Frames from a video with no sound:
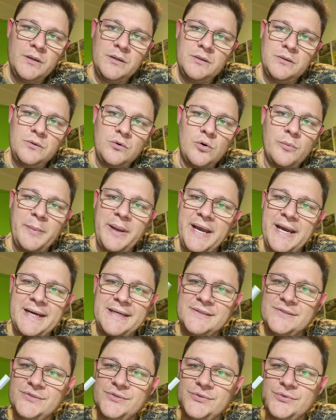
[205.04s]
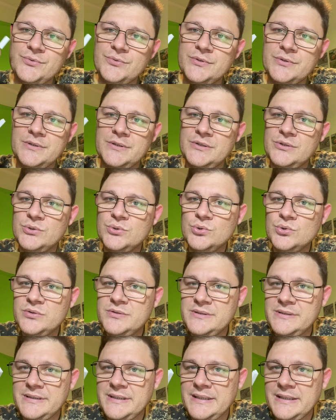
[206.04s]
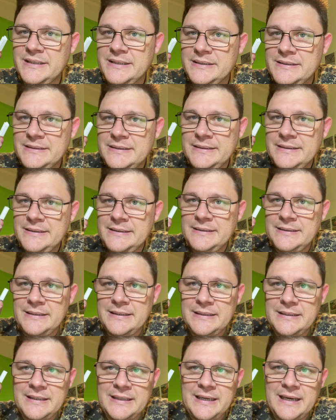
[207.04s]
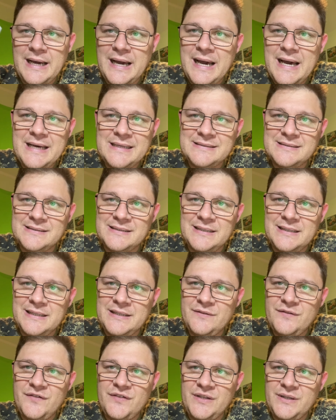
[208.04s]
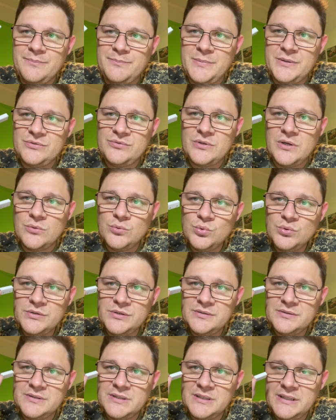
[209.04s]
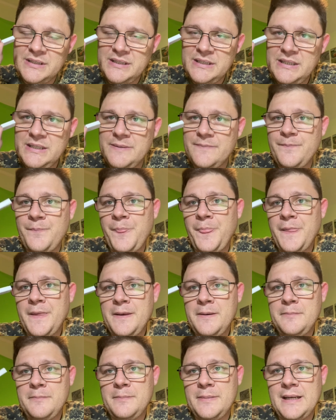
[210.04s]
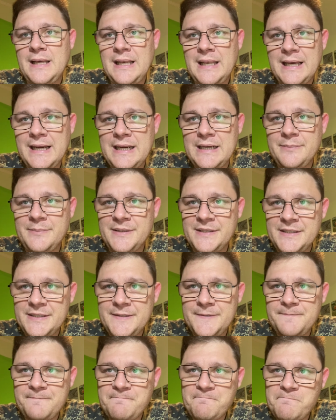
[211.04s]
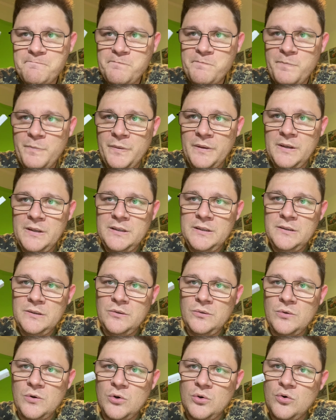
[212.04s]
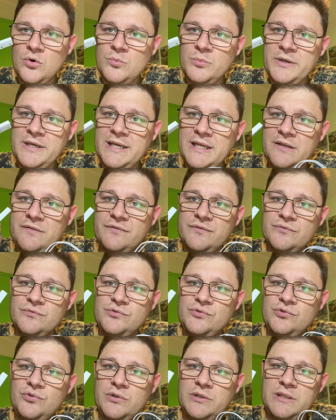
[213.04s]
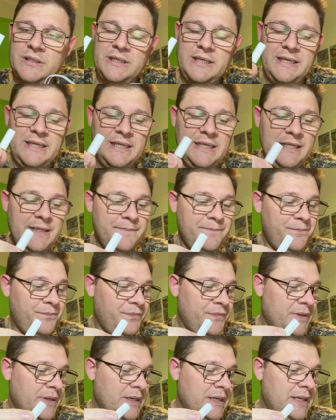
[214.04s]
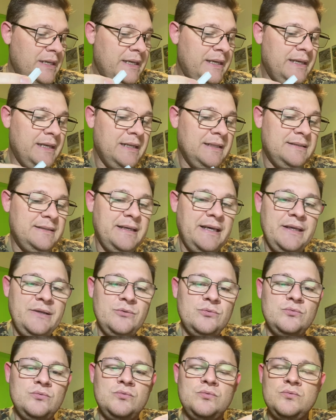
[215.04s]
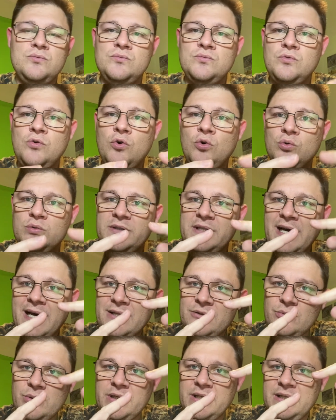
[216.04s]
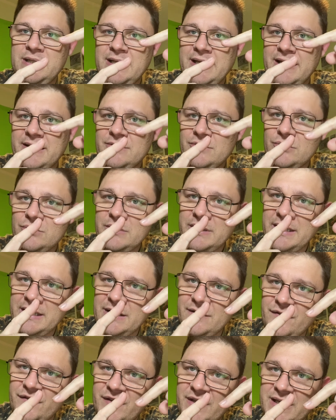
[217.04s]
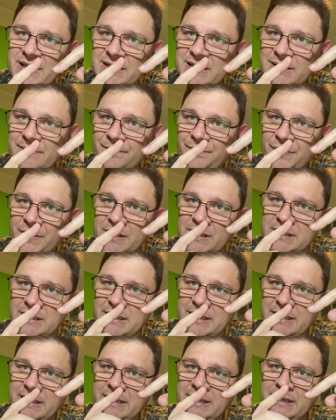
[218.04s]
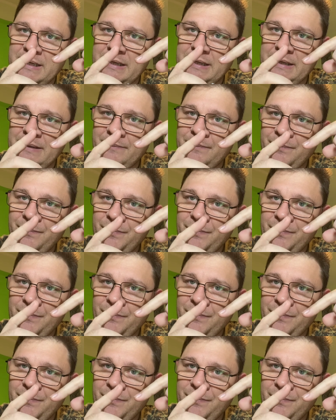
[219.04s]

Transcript: comércio, indústria, ah, na casa, enfim. O pessoal usa isso aqui para alarme, né? Qual, como que ele funciona? Ele, ele tem um, um contato aqui dentro, né? Que fica é,